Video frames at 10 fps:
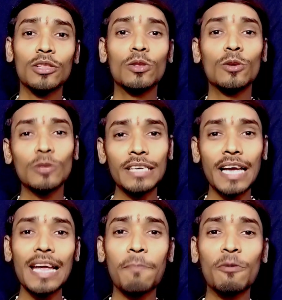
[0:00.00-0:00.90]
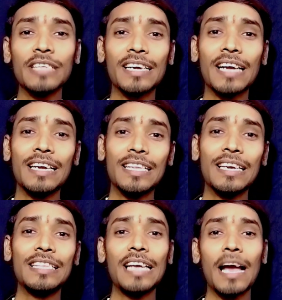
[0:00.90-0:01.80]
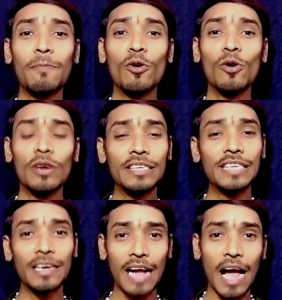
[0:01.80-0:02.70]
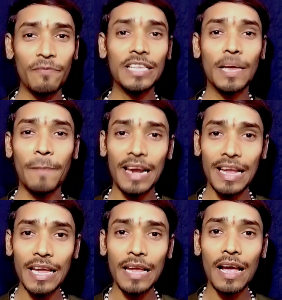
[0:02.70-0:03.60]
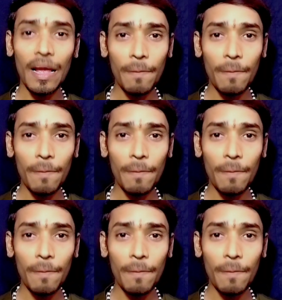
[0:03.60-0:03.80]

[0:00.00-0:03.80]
तो दोस्तों यही आपको जानकारी देनी थी आपको रिजल्ट काफ़ी देर पहले ही